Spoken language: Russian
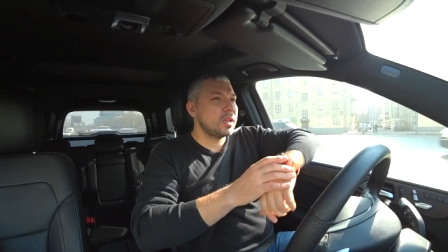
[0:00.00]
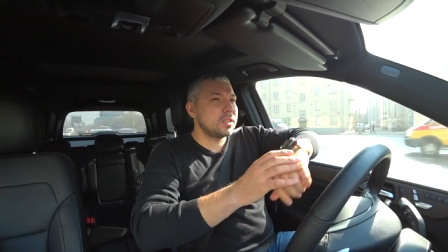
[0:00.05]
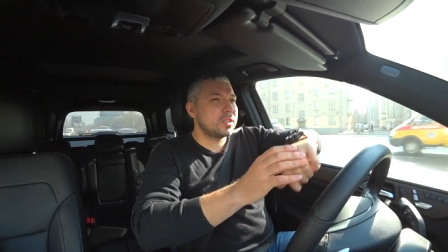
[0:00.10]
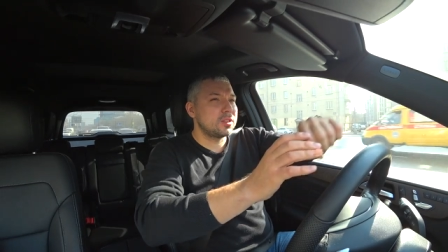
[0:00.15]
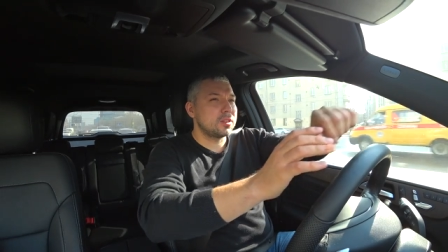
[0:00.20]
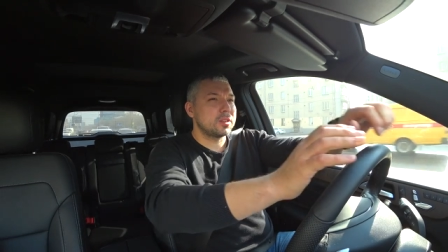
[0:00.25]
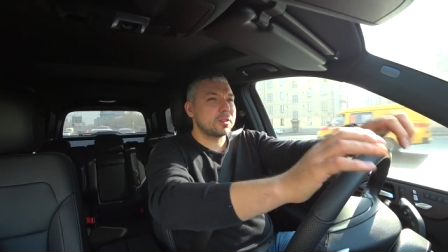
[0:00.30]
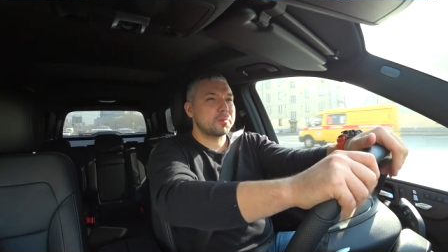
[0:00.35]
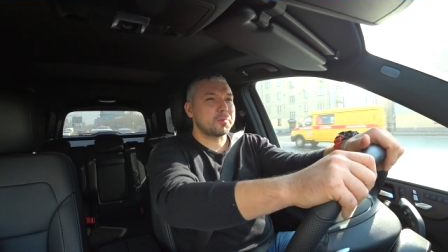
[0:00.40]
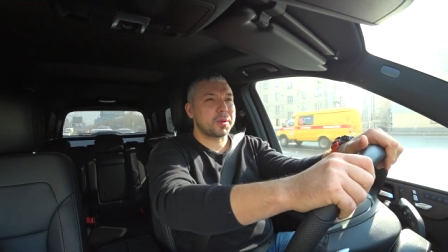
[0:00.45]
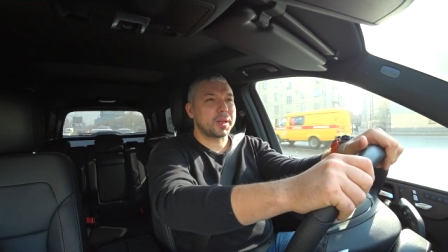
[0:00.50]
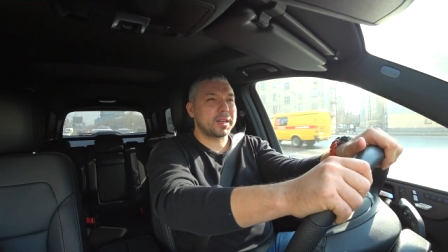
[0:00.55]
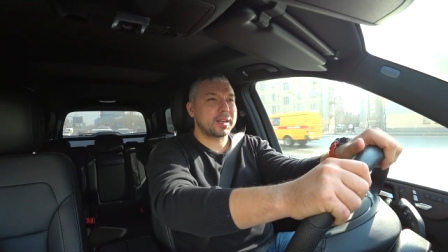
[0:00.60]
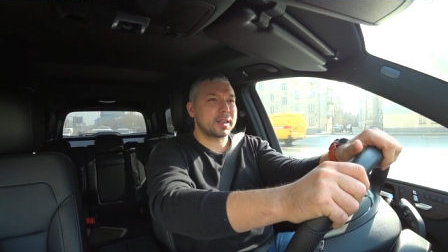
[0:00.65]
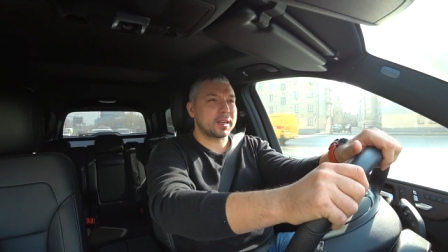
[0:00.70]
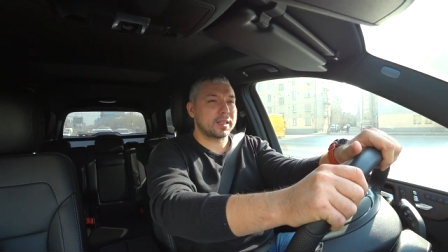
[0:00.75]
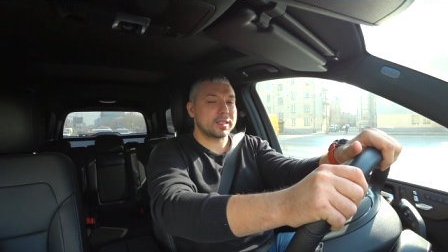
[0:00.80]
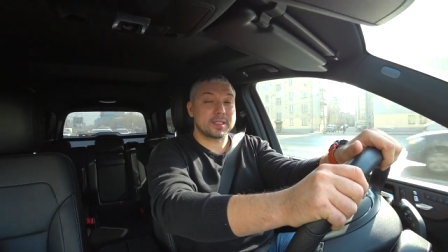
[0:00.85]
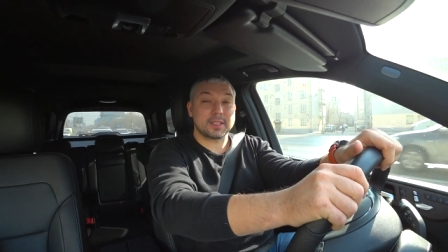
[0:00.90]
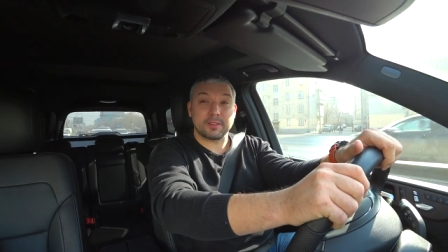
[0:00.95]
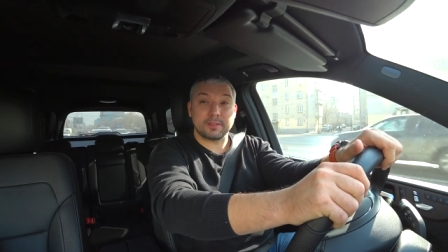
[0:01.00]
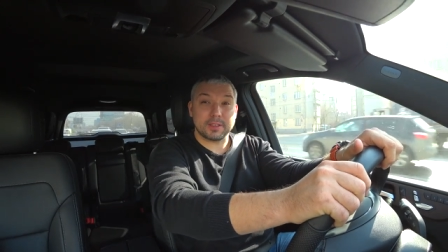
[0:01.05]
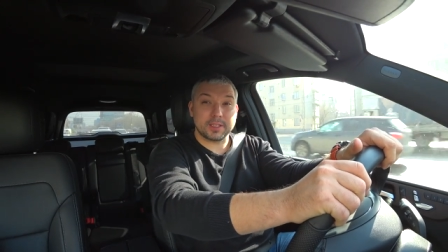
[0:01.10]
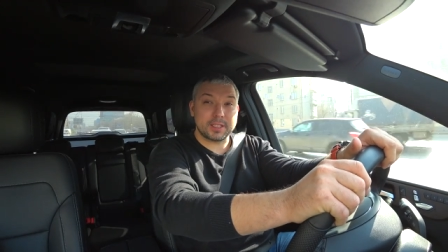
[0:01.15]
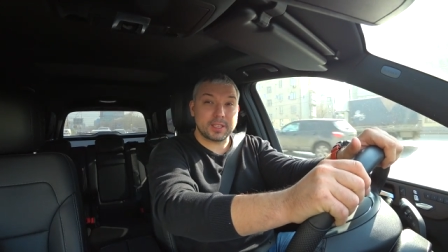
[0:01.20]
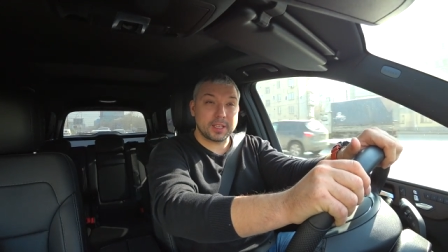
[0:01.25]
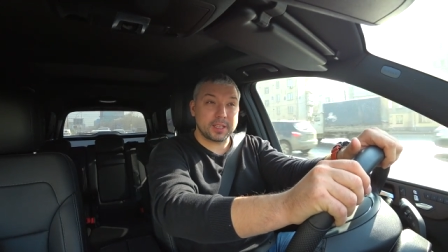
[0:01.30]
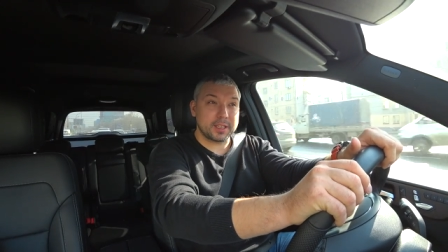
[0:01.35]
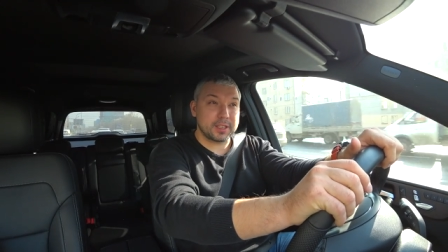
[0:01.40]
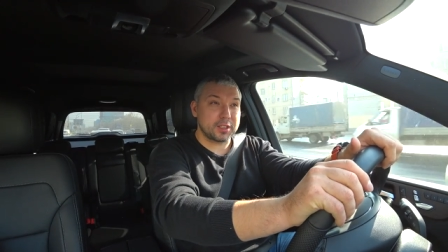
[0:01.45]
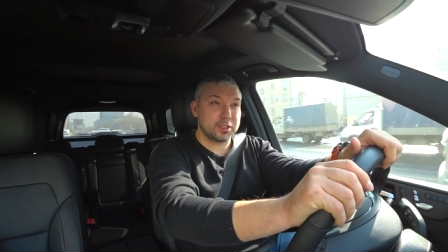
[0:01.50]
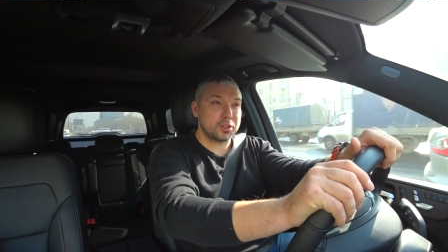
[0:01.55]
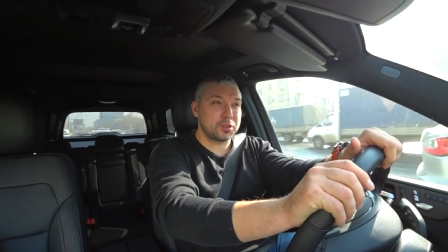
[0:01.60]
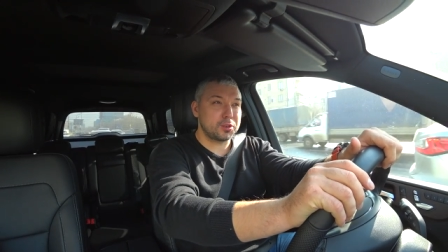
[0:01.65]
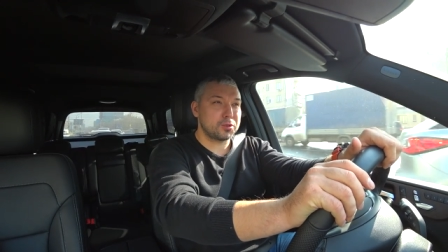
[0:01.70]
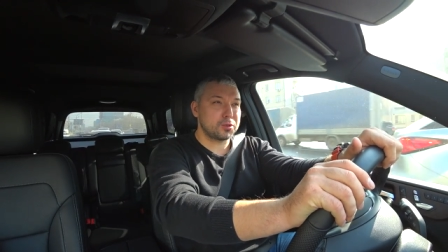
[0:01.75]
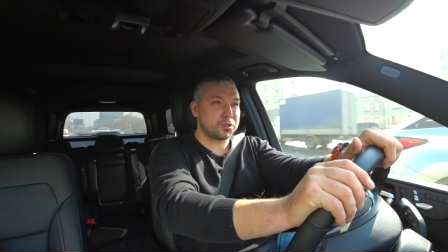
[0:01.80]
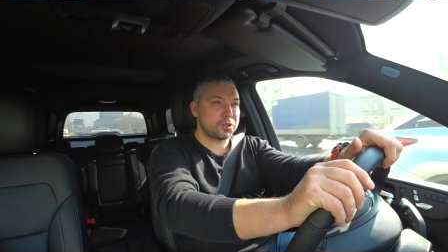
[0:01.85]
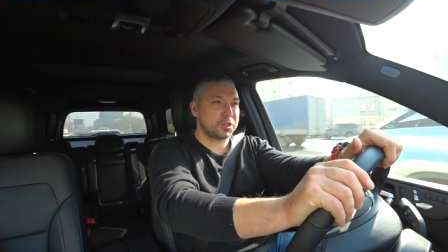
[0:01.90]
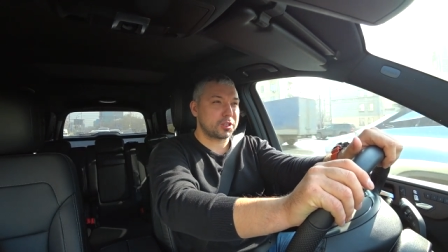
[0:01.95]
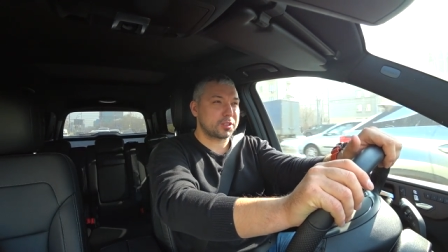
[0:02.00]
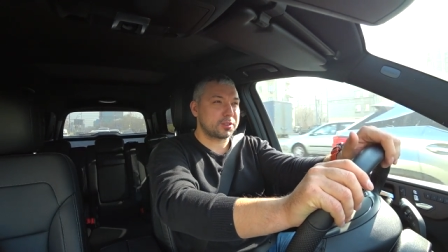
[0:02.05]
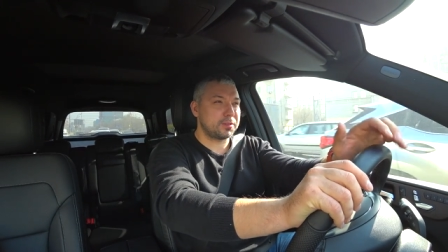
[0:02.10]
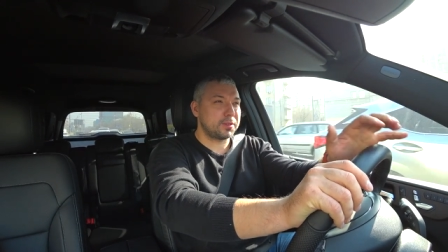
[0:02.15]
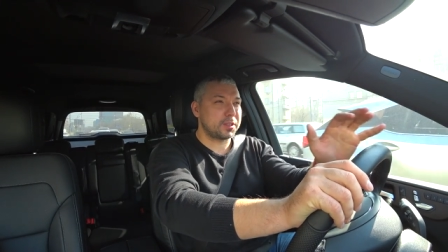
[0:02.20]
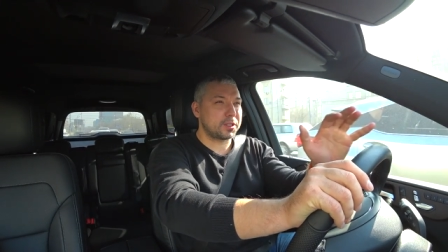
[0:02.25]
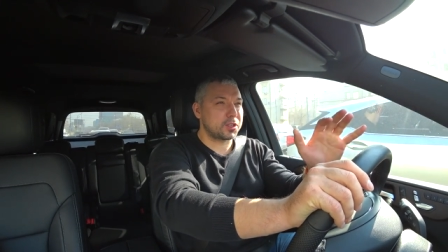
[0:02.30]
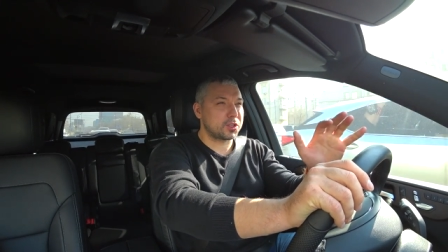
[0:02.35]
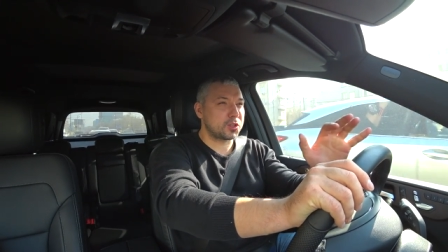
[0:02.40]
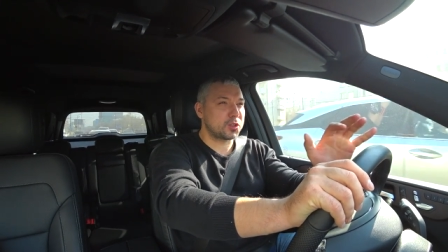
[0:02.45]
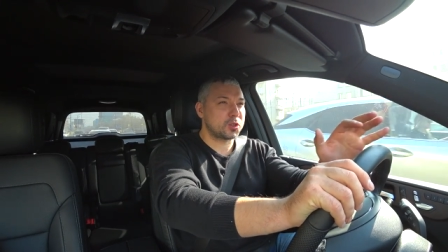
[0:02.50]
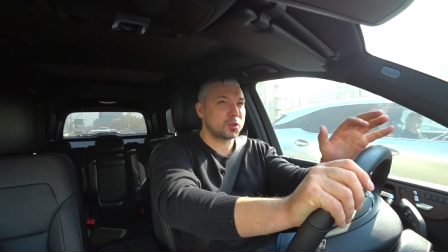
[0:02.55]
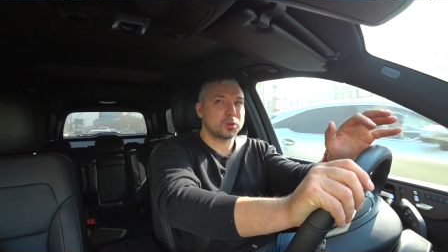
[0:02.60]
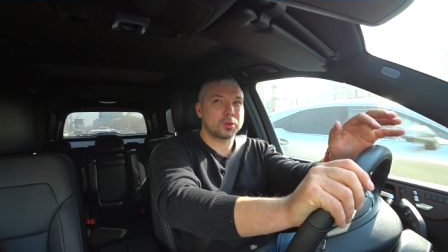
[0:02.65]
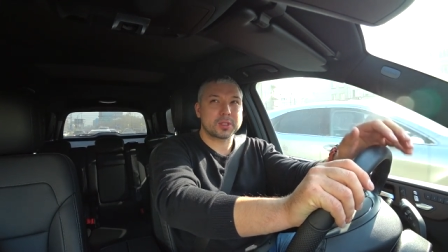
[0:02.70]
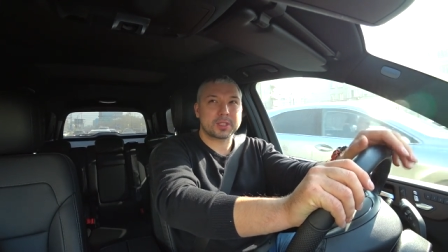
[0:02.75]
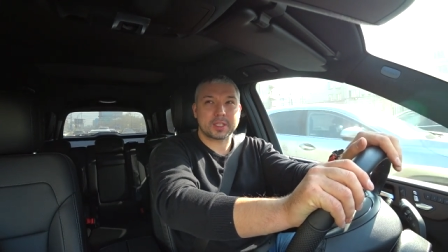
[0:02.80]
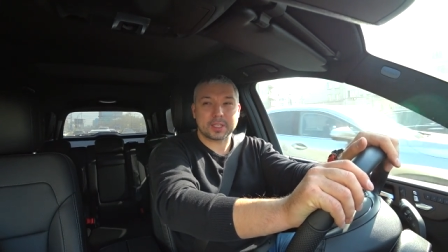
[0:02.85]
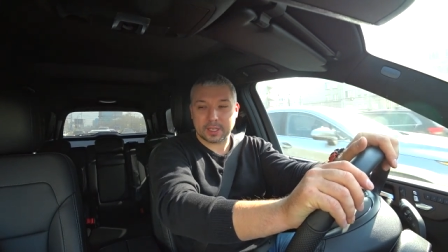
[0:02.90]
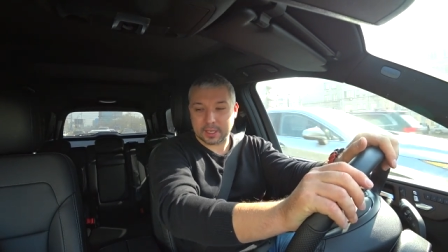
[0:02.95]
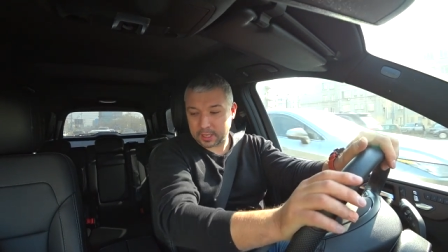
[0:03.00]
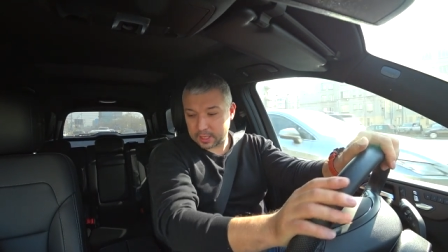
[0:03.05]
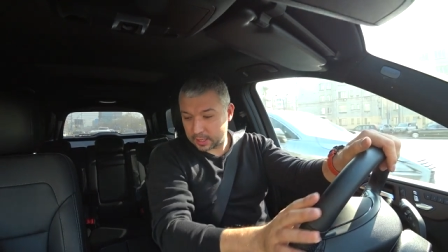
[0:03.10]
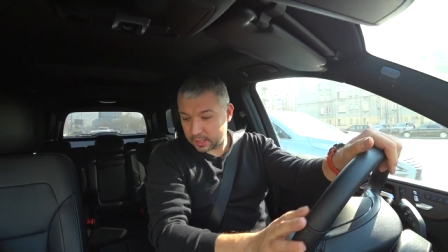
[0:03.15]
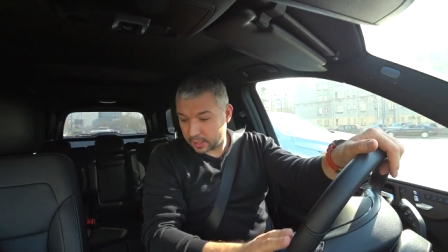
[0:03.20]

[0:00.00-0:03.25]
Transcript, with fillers: Сегодня прекрасный весенний денечек, светит солнце.